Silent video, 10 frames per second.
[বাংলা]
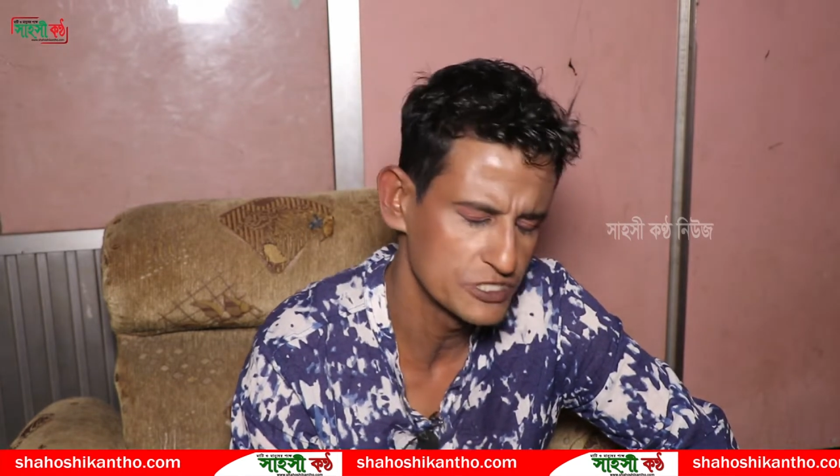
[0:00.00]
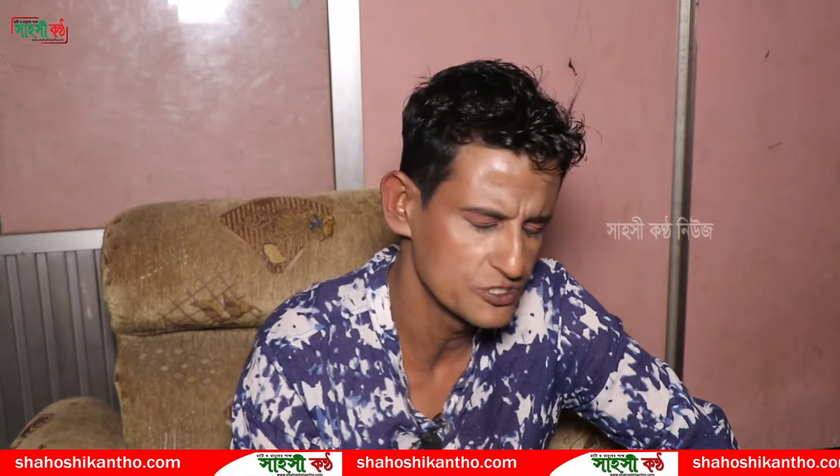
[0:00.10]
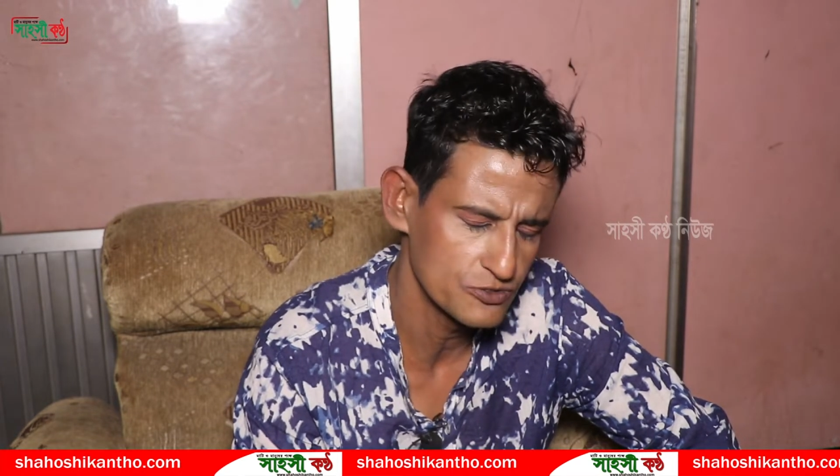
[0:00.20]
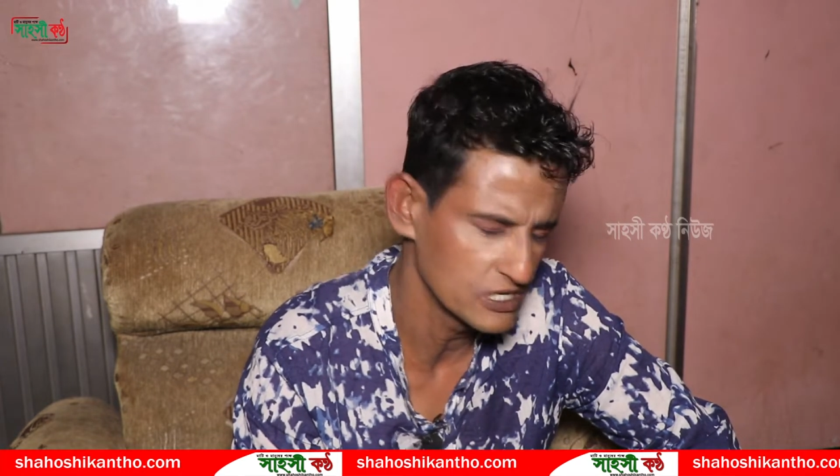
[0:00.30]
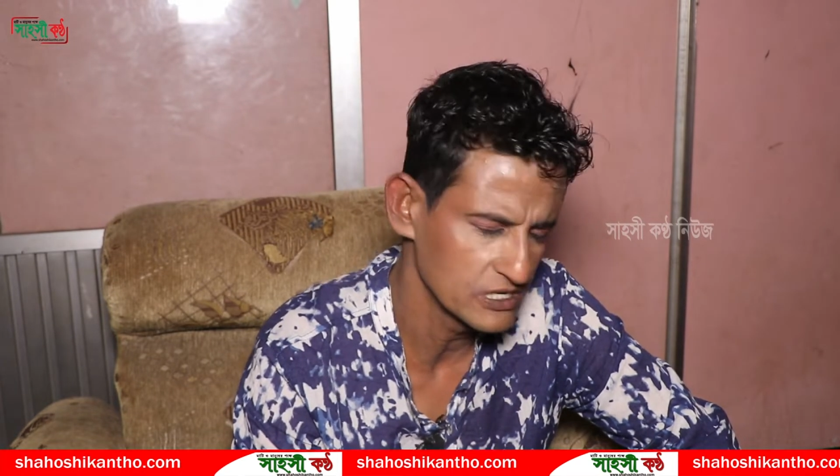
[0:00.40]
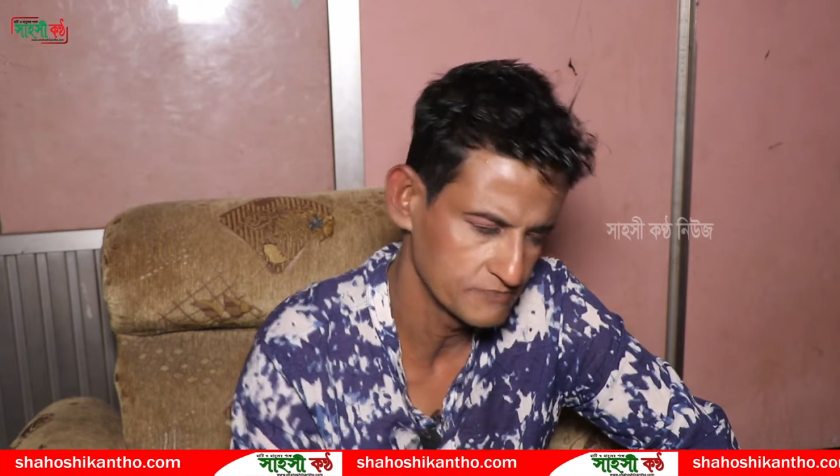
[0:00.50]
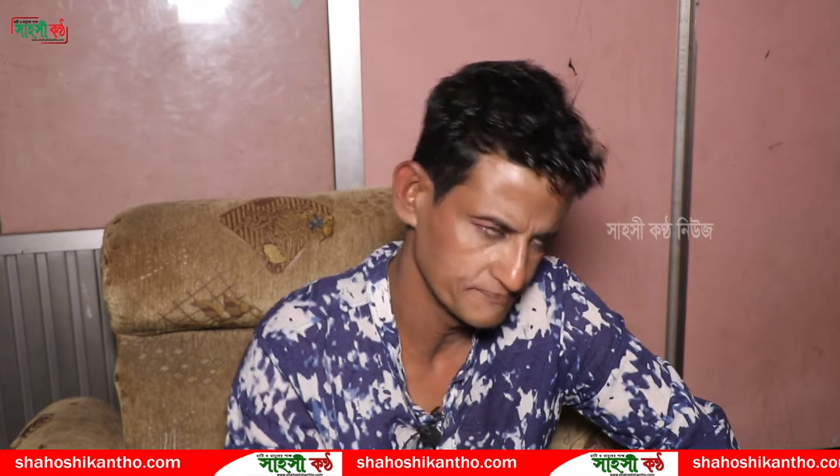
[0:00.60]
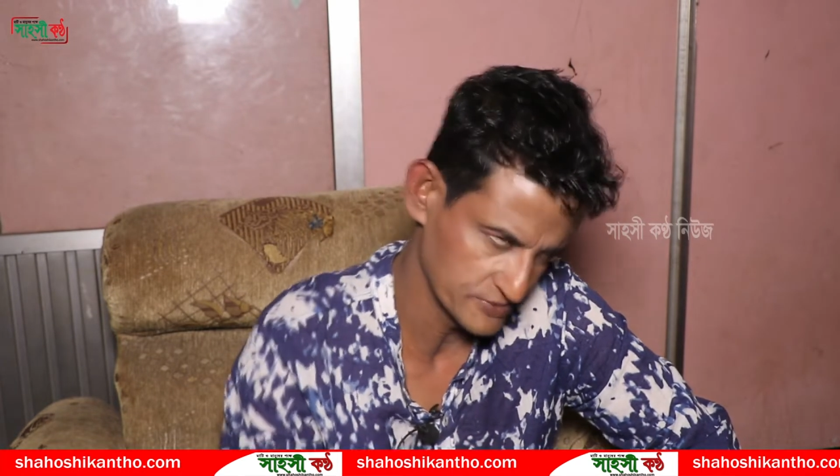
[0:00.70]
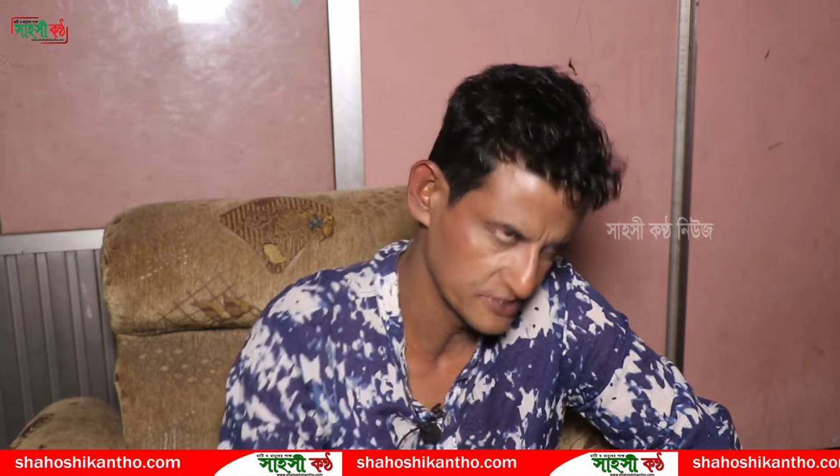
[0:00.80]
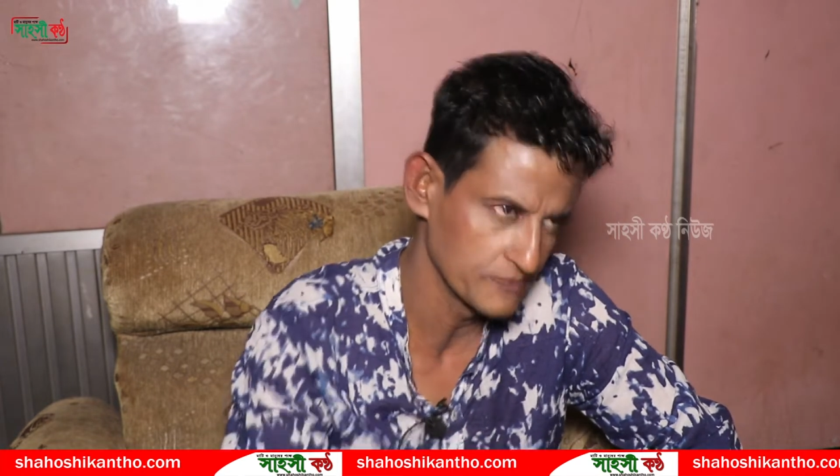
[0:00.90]
তিনজনকে
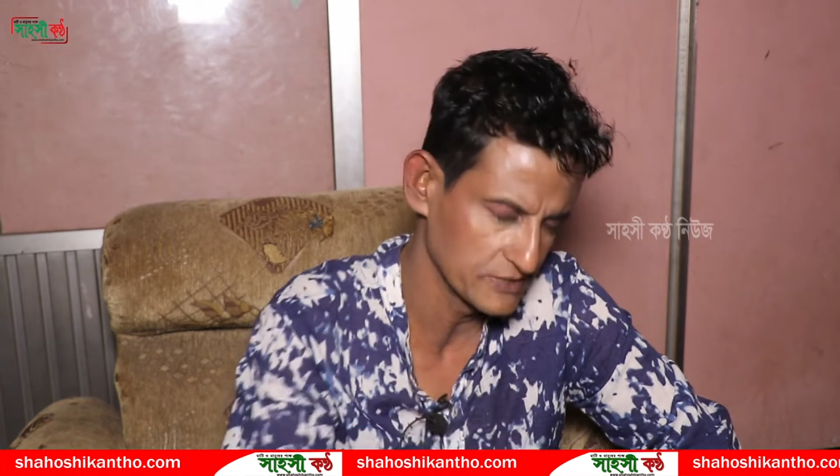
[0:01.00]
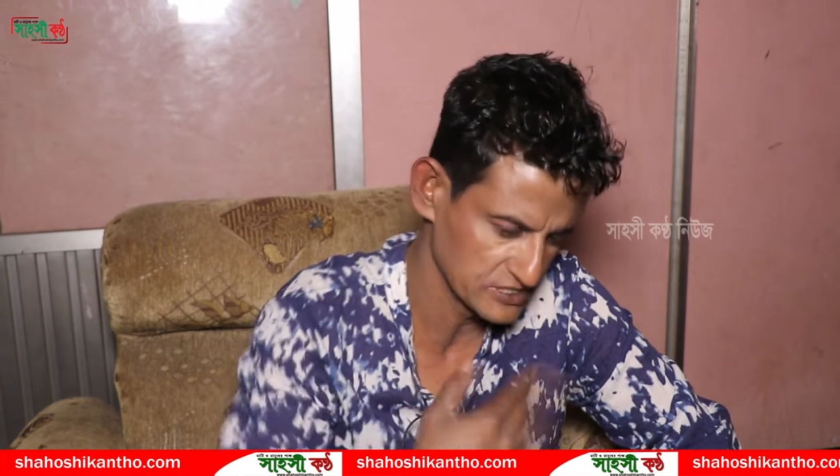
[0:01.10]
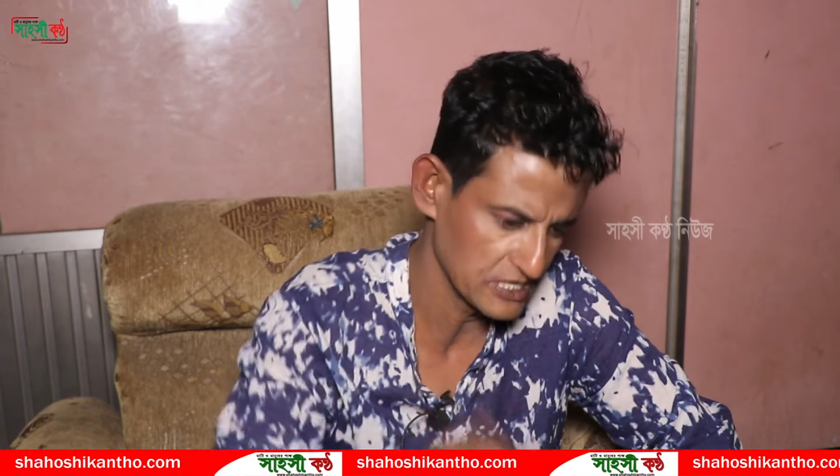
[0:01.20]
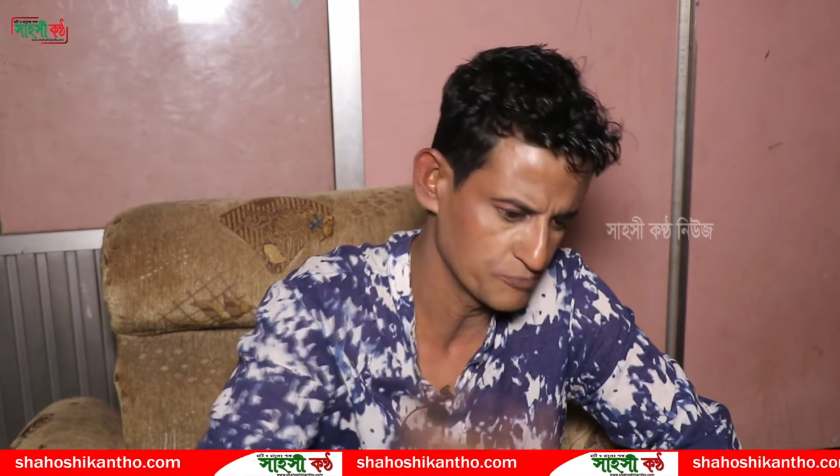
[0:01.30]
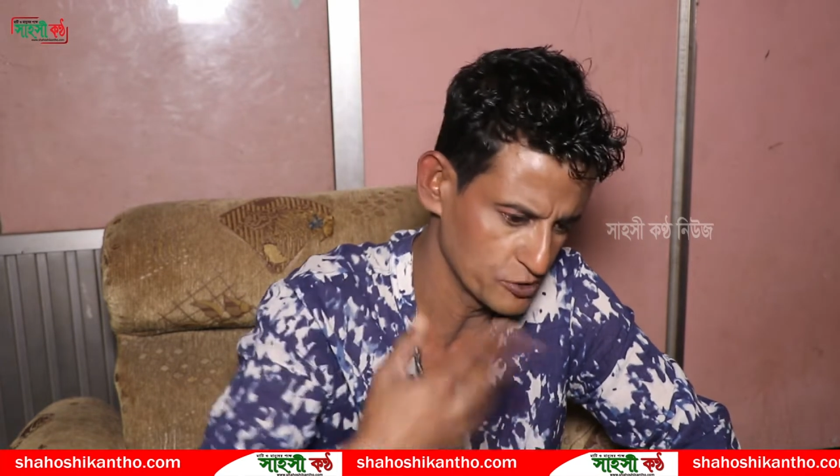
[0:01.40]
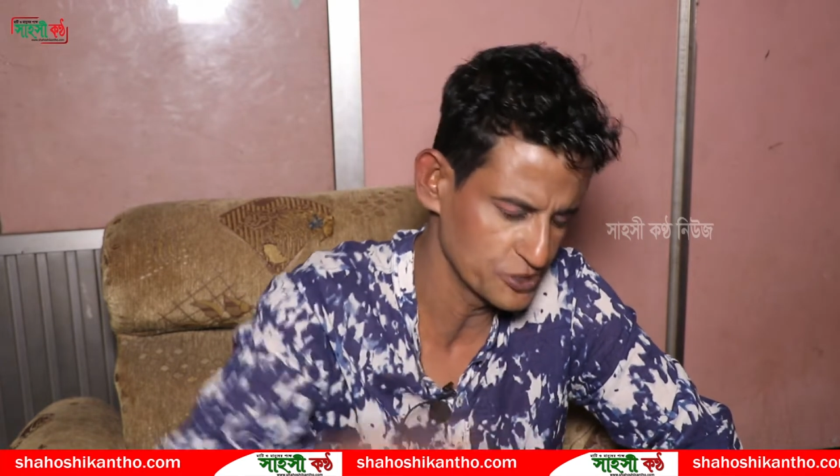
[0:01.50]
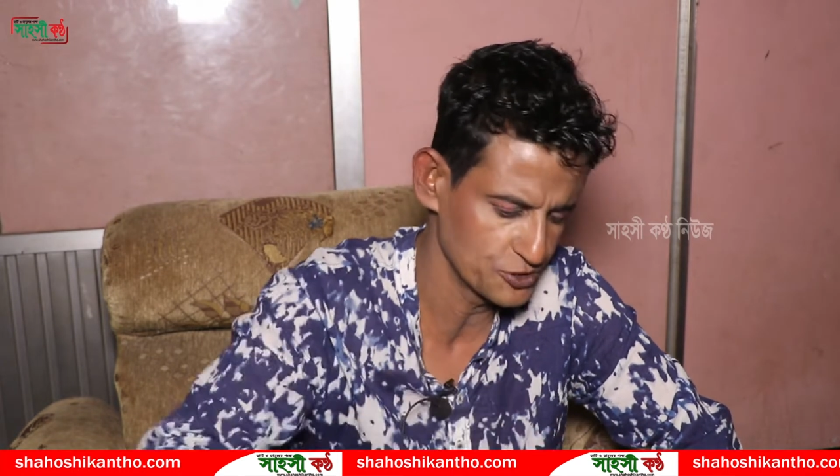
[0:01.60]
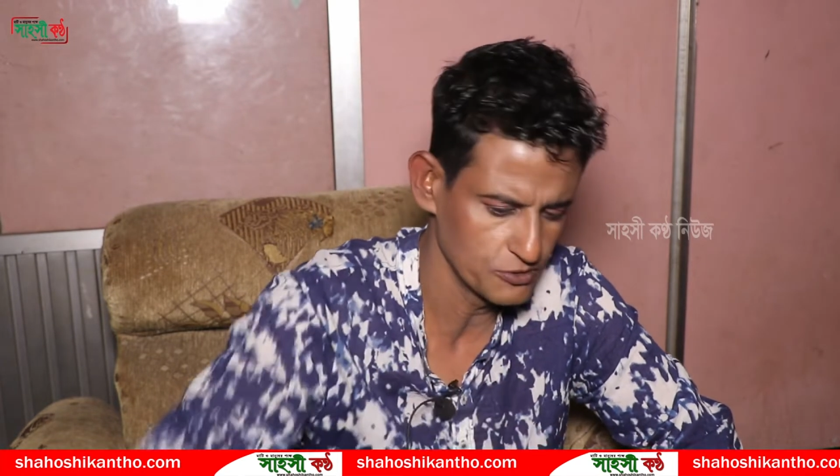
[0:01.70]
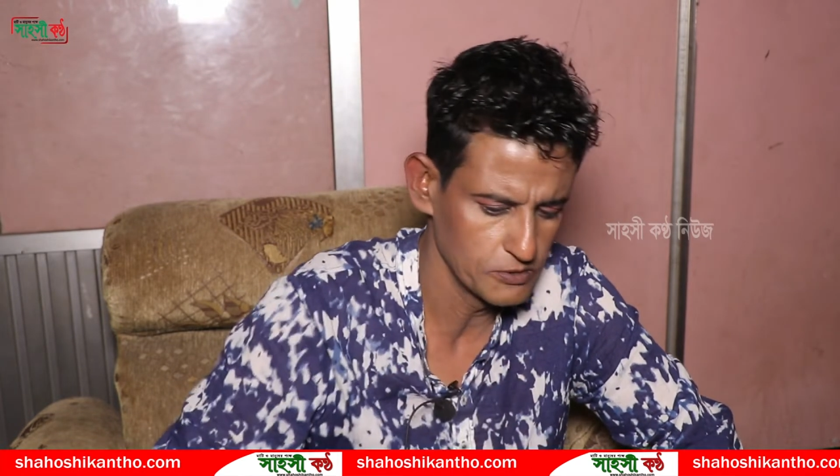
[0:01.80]
যার পরিচিত